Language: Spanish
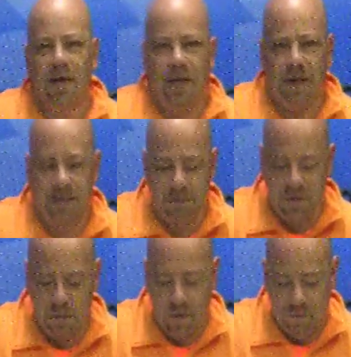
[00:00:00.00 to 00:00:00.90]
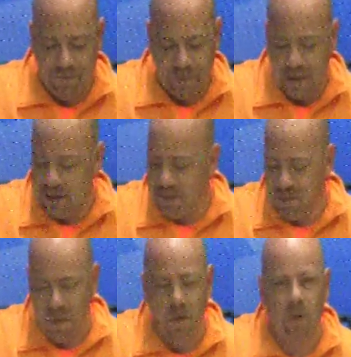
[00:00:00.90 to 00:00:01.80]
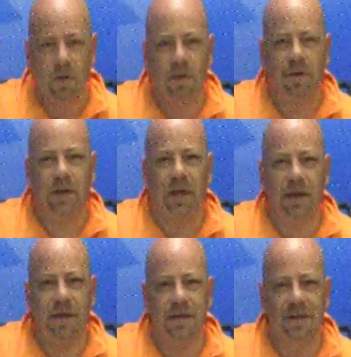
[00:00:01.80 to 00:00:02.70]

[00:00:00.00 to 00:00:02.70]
en este mismo, en este mismo eh,